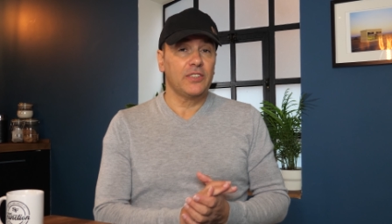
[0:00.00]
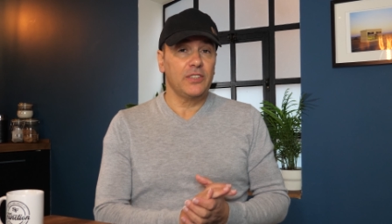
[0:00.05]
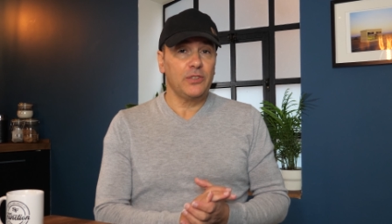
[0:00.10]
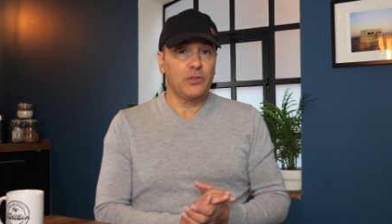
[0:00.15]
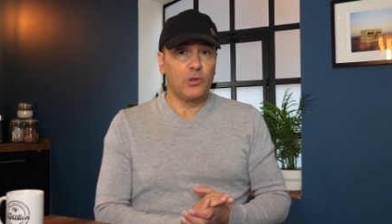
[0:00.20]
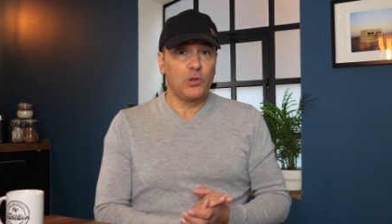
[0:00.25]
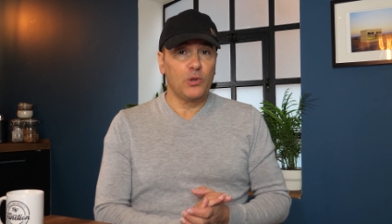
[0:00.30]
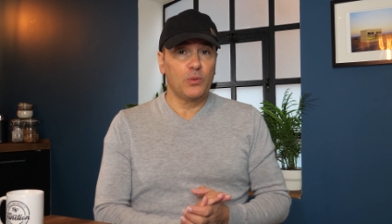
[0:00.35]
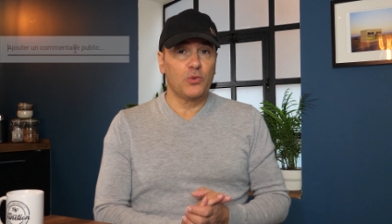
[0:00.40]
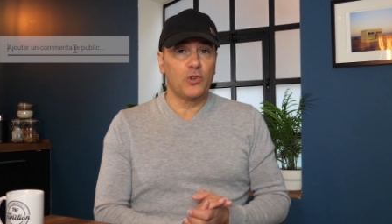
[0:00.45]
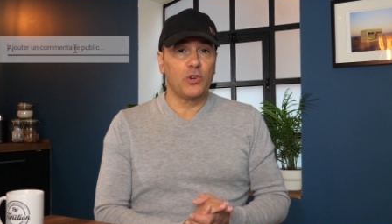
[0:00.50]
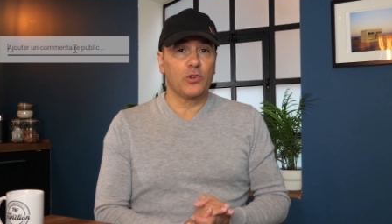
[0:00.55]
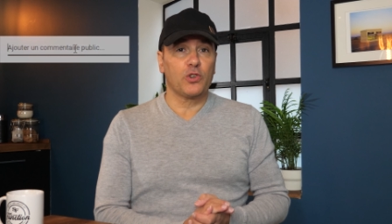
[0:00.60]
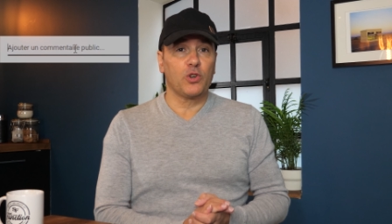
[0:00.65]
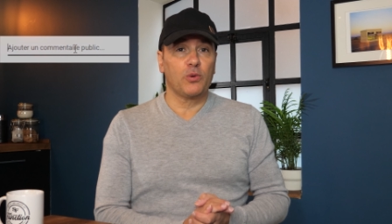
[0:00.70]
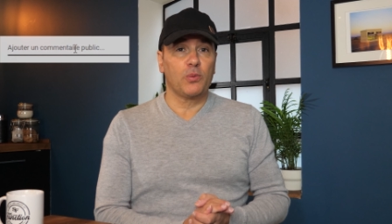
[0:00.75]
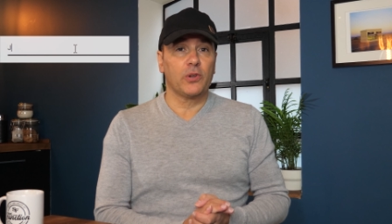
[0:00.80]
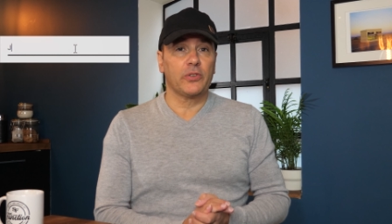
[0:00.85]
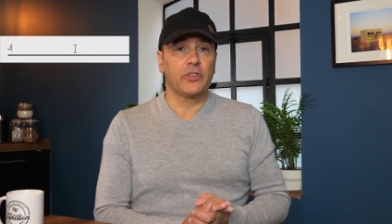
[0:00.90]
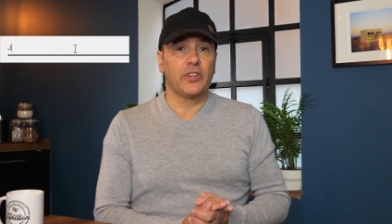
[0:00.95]
dites-le moi en
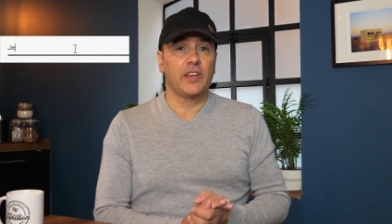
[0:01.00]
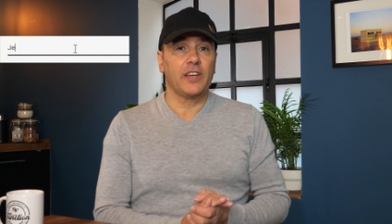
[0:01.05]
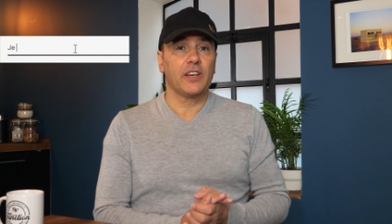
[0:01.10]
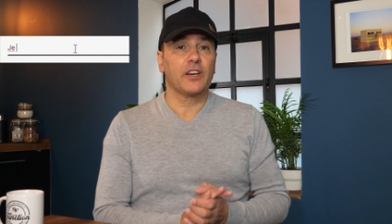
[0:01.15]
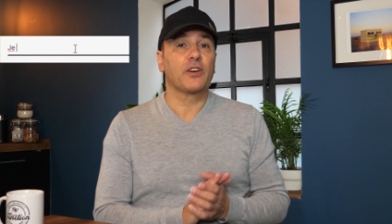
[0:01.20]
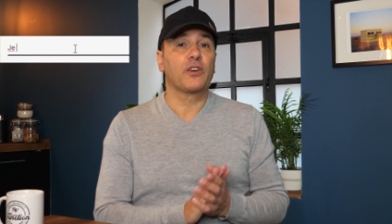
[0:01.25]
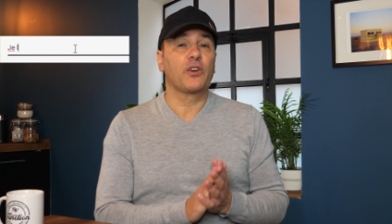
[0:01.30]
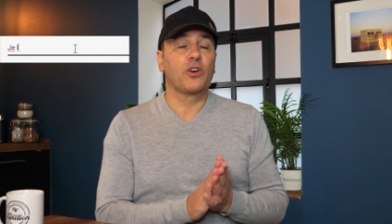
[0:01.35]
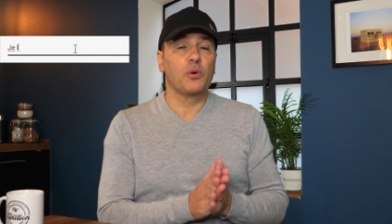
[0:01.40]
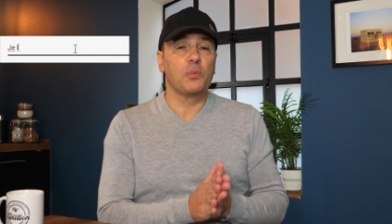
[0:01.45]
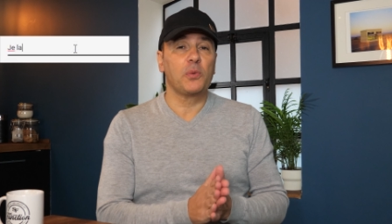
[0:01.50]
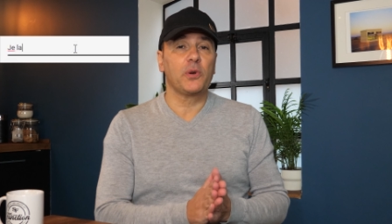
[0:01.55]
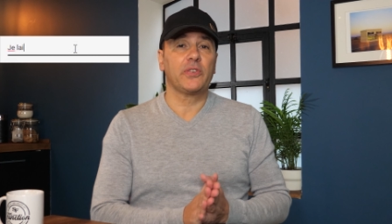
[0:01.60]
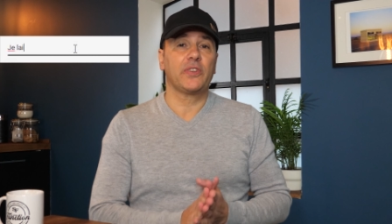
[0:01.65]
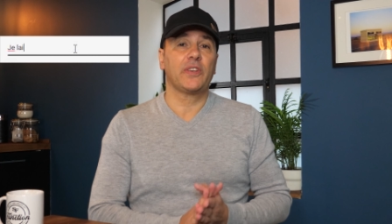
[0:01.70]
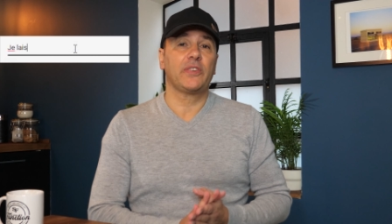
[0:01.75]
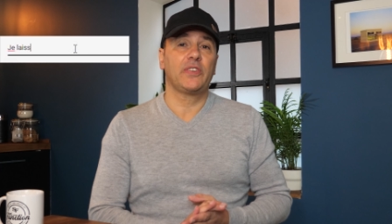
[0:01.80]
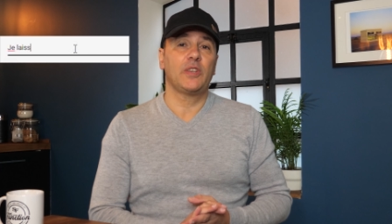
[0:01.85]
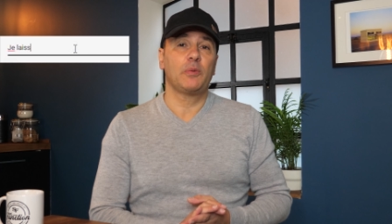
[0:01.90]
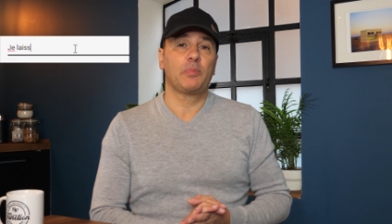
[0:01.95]
commentaire comment
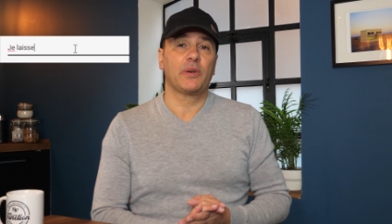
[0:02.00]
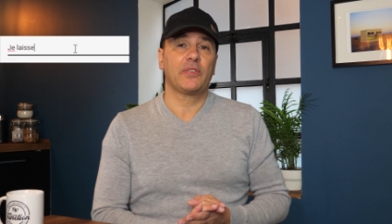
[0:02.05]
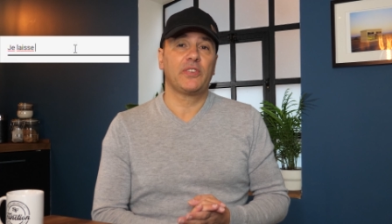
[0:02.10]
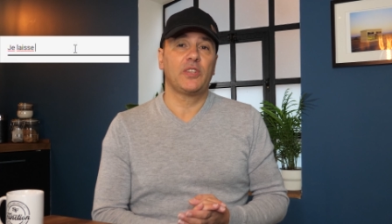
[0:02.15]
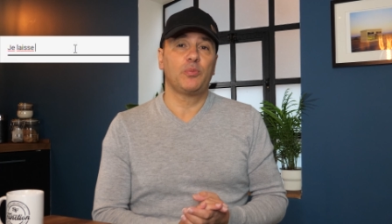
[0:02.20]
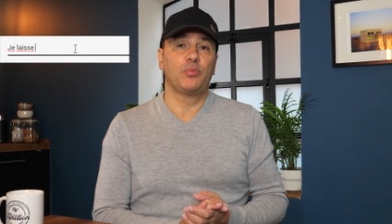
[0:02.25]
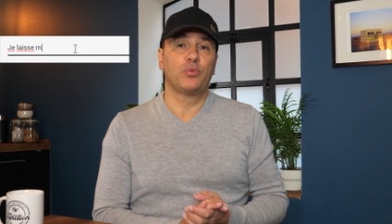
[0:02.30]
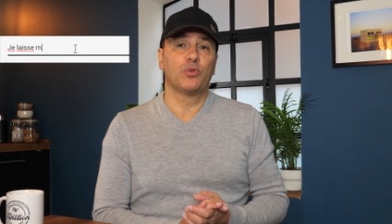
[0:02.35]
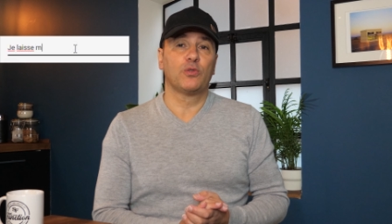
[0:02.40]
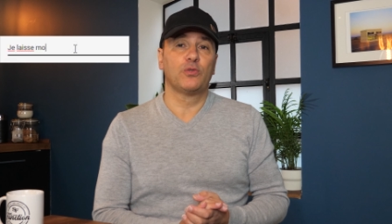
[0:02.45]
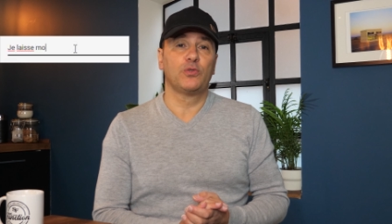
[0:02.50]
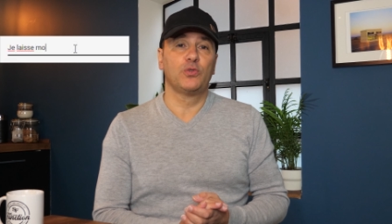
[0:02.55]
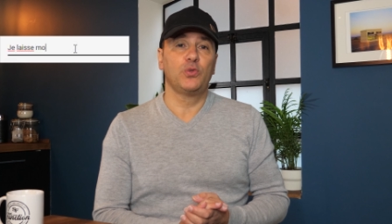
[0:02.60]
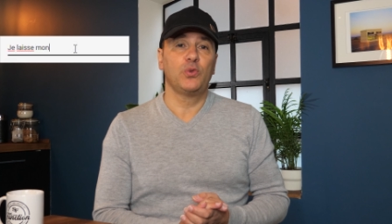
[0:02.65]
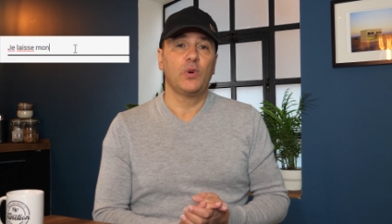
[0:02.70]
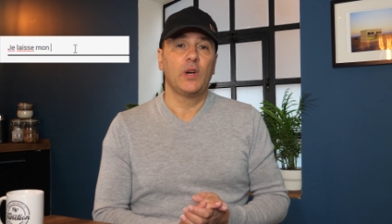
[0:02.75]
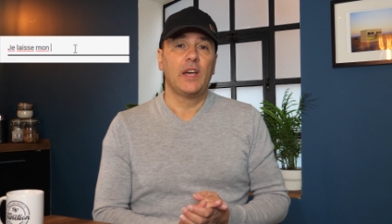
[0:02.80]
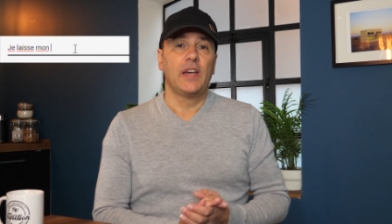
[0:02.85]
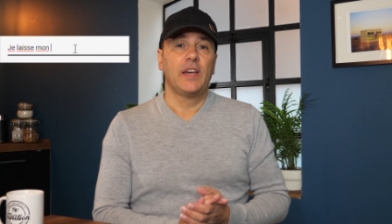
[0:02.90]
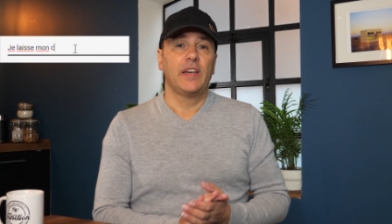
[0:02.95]
ça s'est passé pour
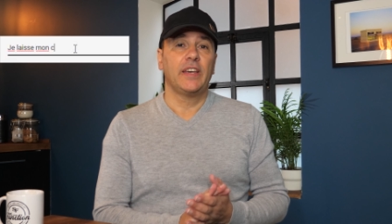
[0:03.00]
vous